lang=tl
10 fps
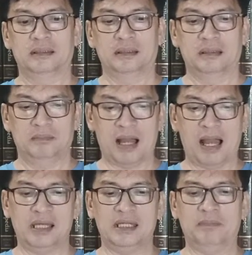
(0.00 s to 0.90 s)

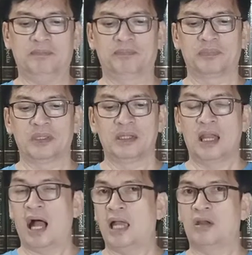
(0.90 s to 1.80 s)
Panganim,
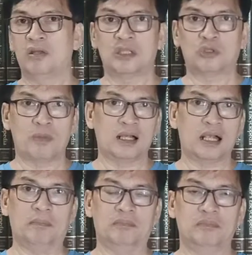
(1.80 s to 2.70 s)
ayaw niyang
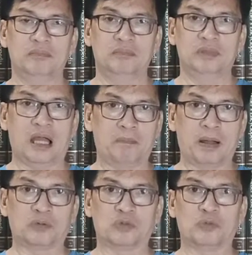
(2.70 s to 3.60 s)
tumanggap ng
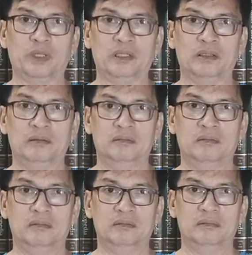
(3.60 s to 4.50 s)
pagtutuwid.
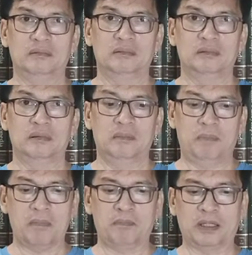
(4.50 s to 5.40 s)

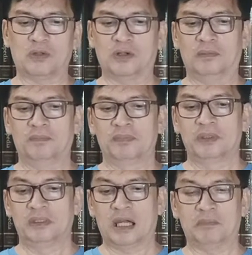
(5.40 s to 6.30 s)
Pangpito,
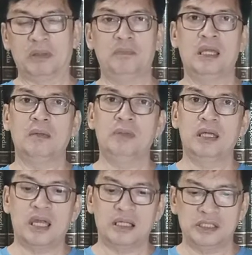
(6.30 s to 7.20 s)

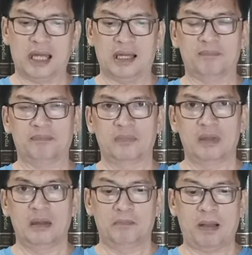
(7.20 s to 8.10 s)
nagbibingi-bingihan siya
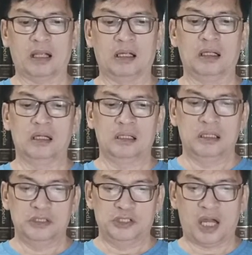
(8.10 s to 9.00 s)
pag
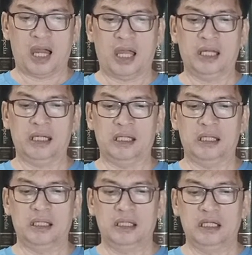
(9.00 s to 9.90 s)
siya ay
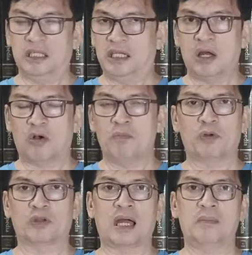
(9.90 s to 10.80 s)
hindi na
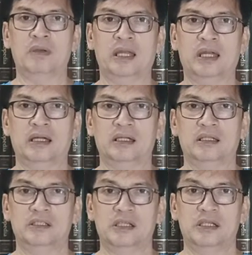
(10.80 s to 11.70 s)
komportable
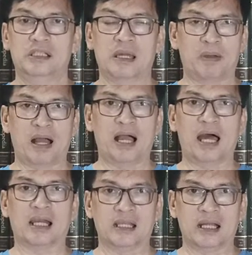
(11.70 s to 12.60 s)
sa
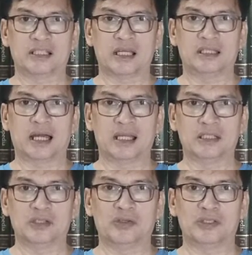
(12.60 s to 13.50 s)
pangangaral ng salita ng
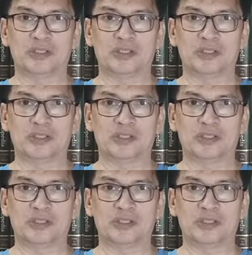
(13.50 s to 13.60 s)
Diyos.